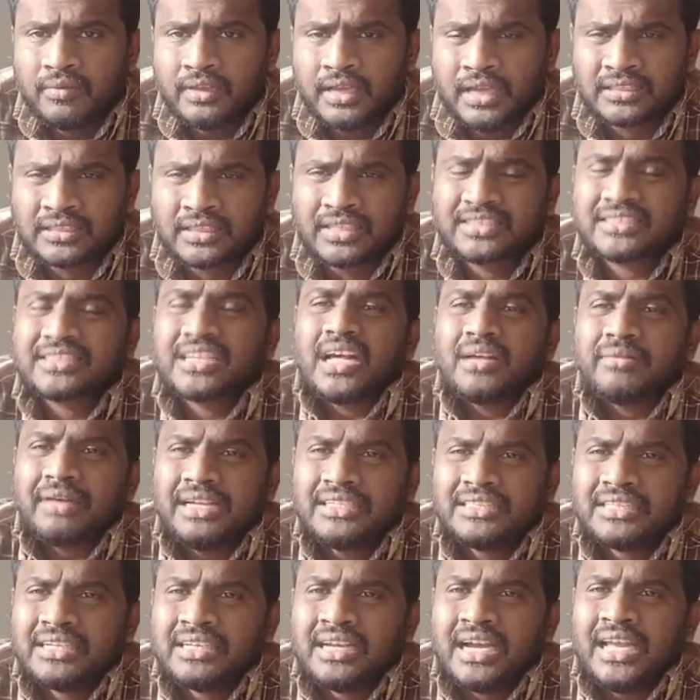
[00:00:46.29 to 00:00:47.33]
అసలు
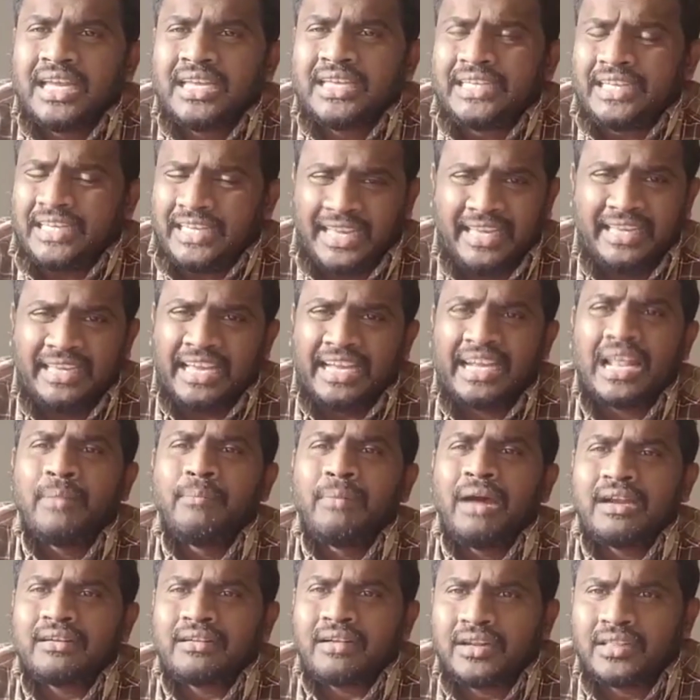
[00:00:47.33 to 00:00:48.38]
ఇష్టారాజ్యంగా ఎలా
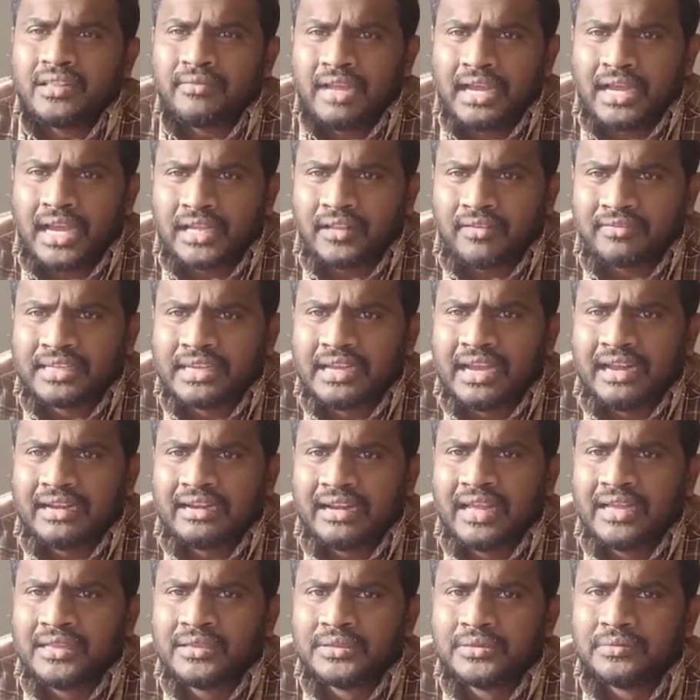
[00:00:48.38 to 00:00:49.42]
మాట్లాడుతున్నా నాకు అది అర్థం
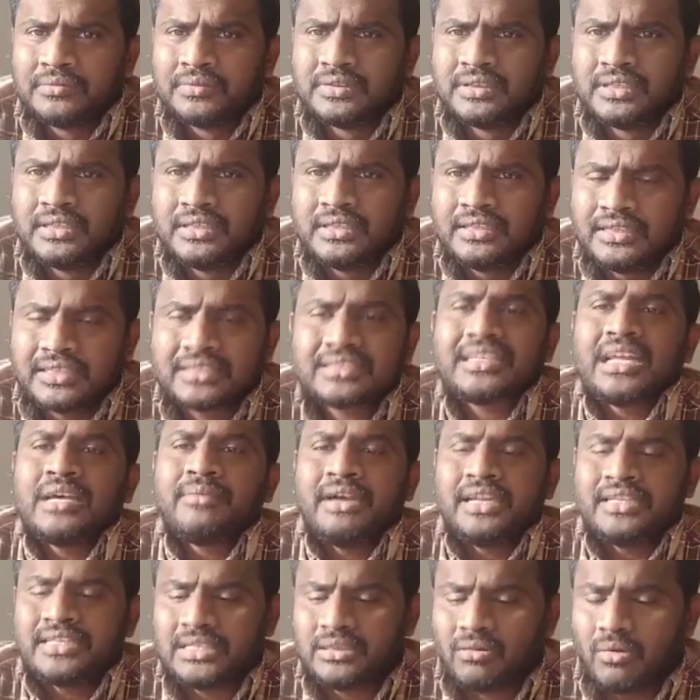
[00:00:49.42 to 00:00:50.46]
కావట్లేదు
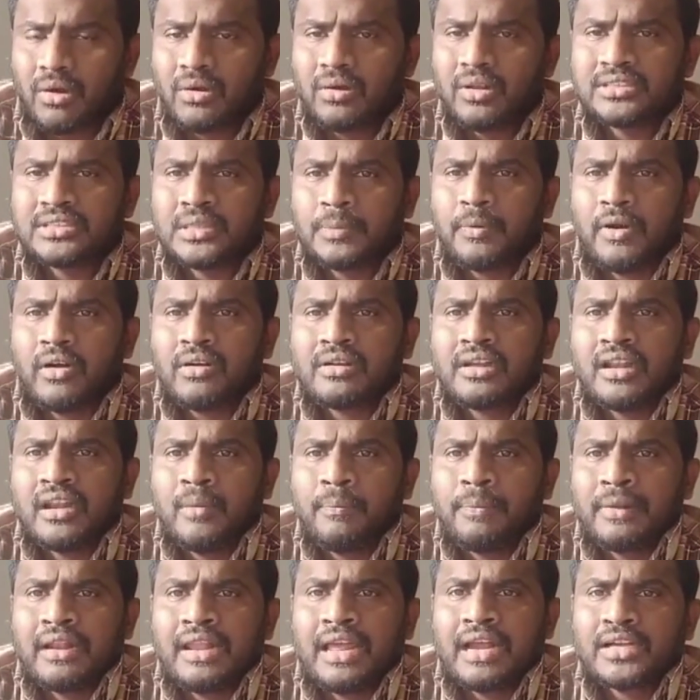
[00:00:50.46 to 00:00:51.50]
ఇష్టారాజ్యంగా ఒకడు వచ్చి పవన్
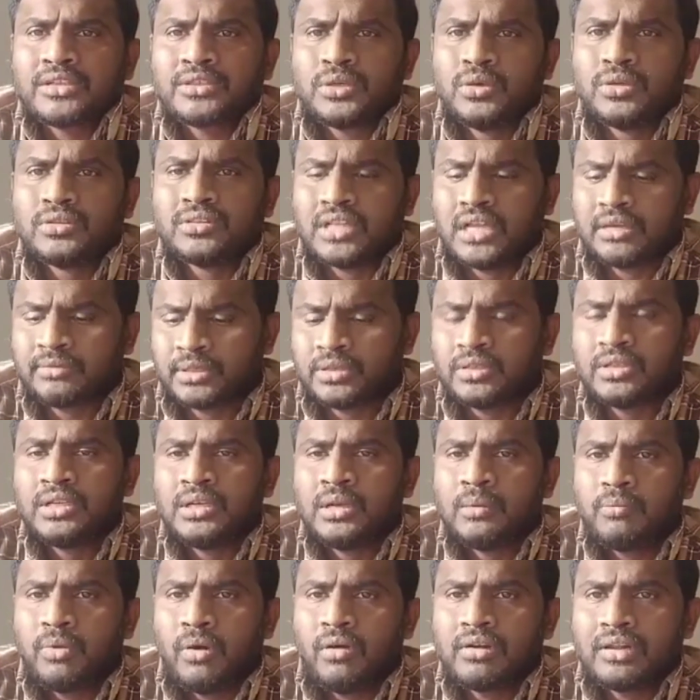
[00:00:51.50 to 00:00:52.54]
కళ్యాణ్ పిల్లలు ఎక్కడ చదువుతున్నారు
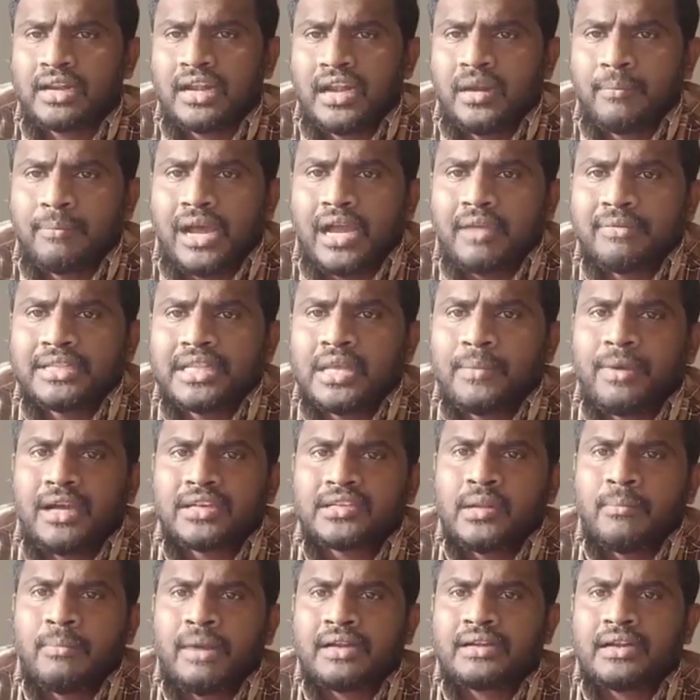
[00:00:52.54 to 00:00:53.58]
పవన్ కళ్యాణ్ భారతీయ
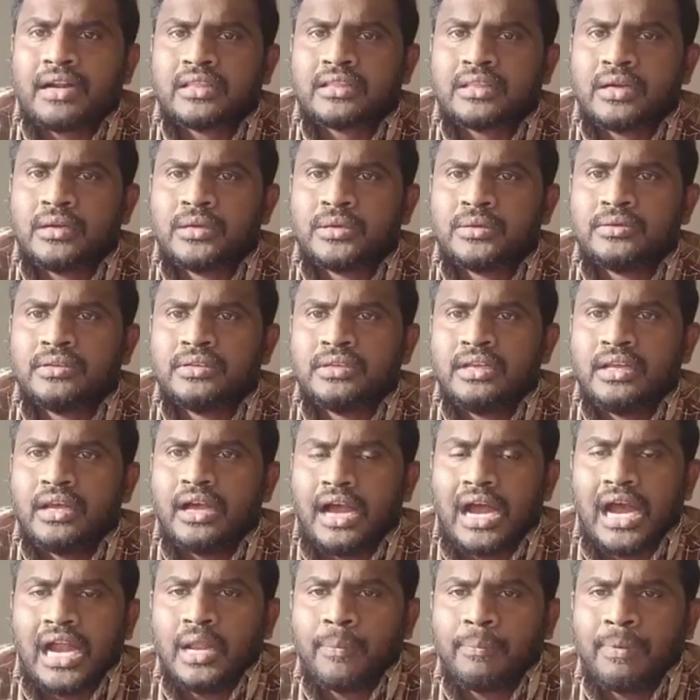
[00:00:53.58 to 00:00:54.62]
భాషలో మాట్లాడతాడు
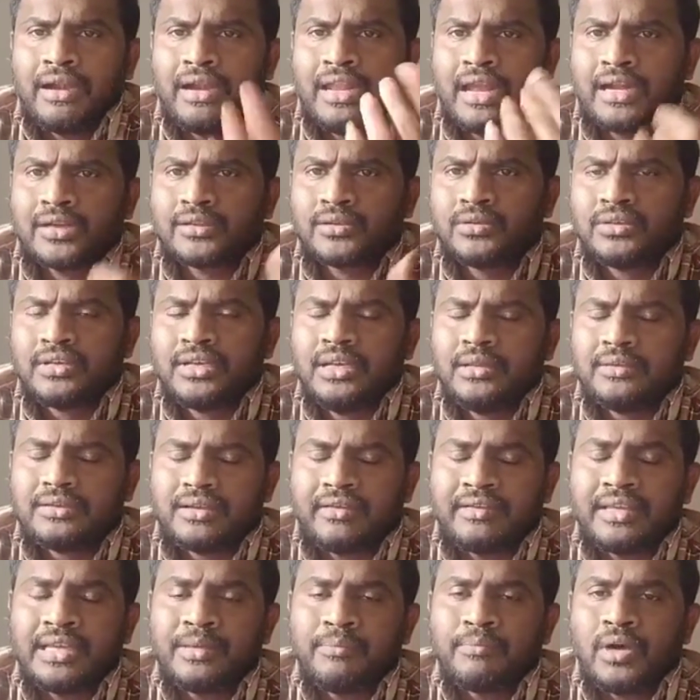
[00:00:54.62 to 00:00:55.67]
వాళ్ళ పిల్లలు ఎక్కడ చదువు
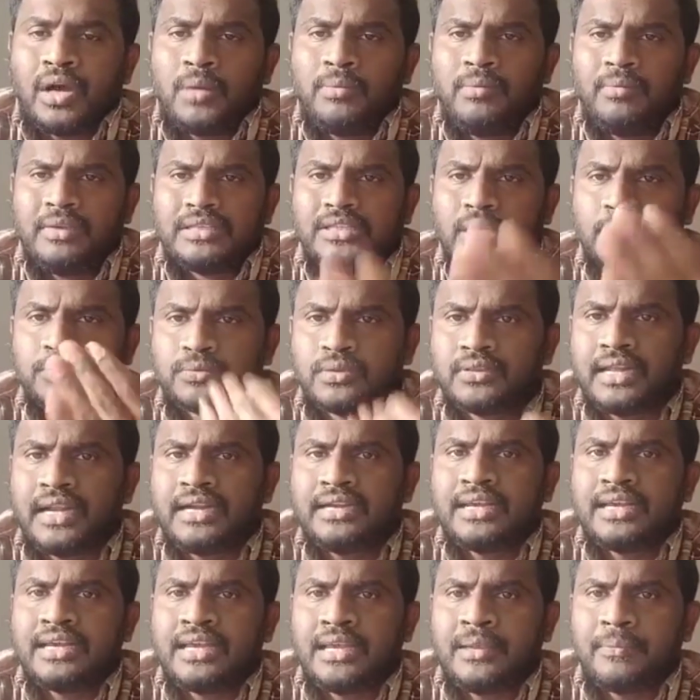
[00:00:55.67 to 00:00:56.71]
అయ్యో బాబు మీరు
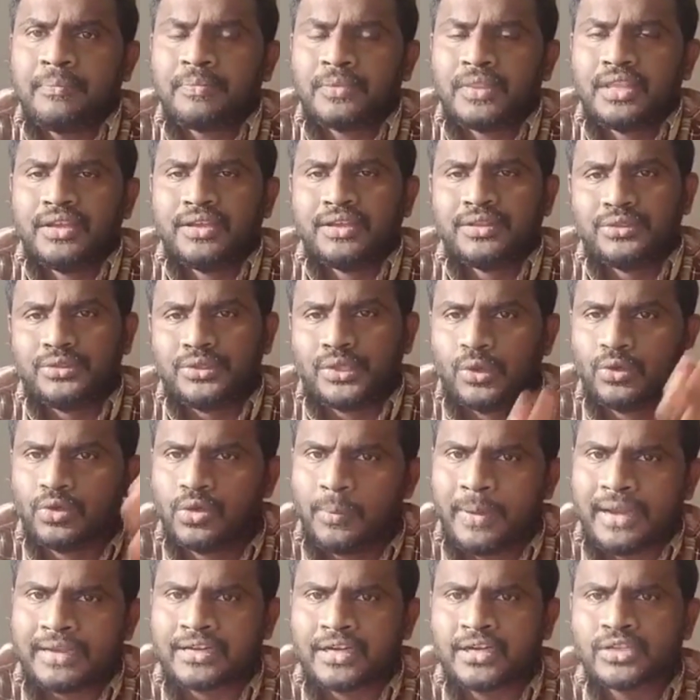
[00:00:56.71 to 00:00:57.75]
చెప్తుందండి తెలుగు
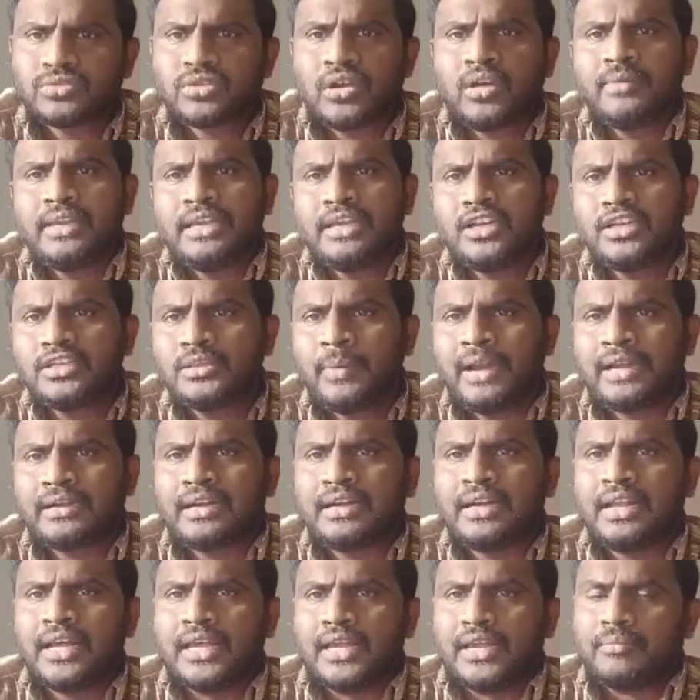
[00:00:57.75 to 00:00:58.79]
పెట్టండి స్వామి ఇంగ్లీష్
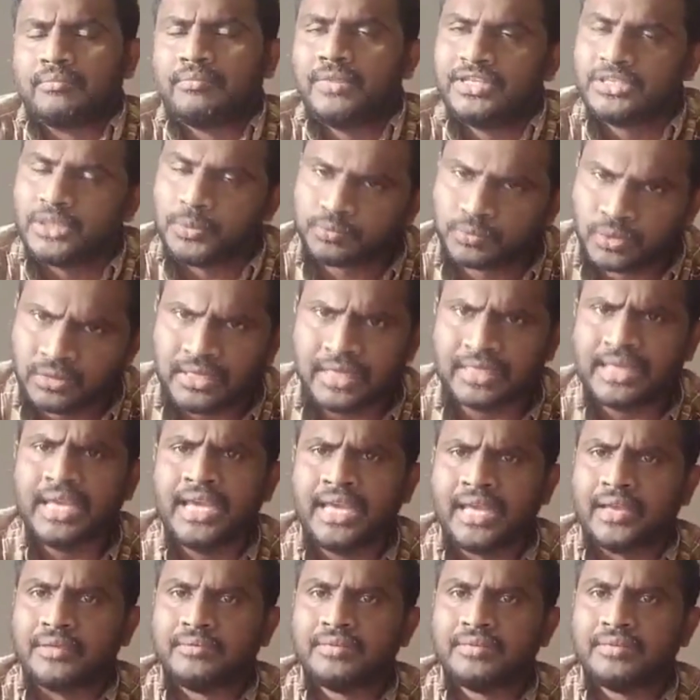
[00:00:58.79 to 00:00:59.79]
పెట్టండి మీరు చెప్తుంది అదే